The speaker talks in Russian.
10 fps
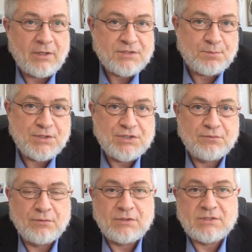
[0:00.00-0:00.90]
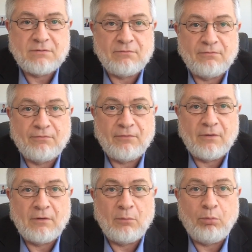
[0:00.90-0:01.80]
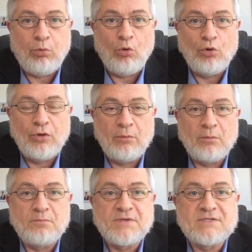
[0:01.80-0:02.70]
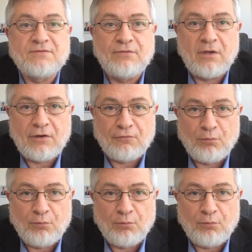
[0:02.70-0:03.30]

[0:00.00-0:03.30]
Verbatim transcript: расписываются в полном безверии,